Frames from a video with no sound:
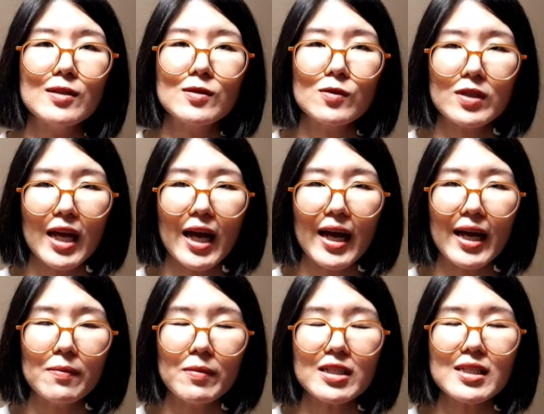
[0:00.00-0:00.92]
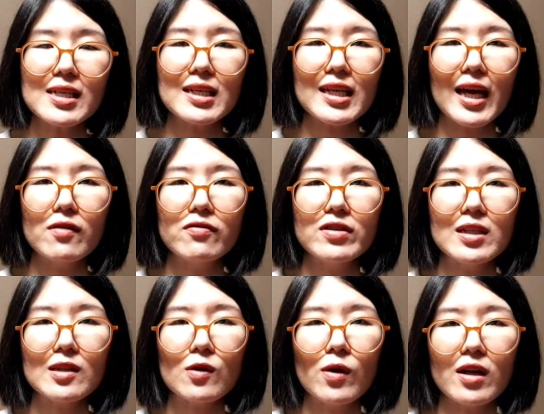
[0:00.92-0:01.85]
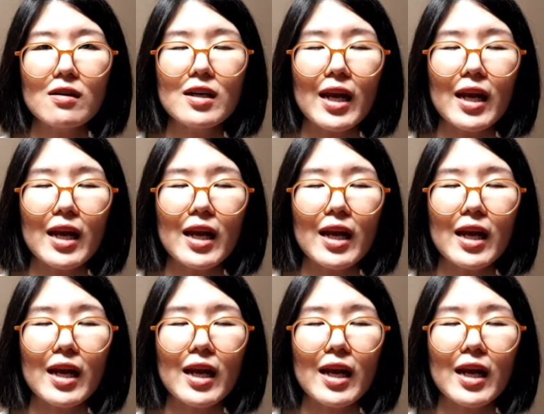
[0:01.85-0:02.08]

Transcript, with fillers: สุดท้ายมันก็จะเกิดการฟื้นตัวแล้วก็